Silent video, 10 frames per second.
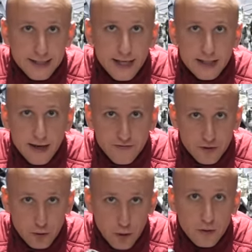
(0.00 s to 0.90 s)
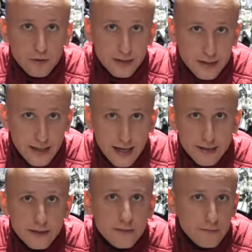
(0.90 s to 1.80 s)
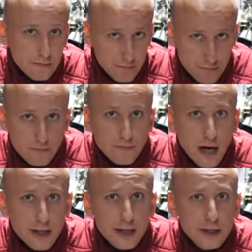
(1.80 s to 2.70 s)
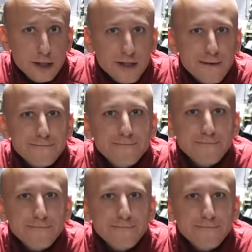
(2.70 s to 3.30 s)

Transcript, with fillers: и тогда все станет Отлично.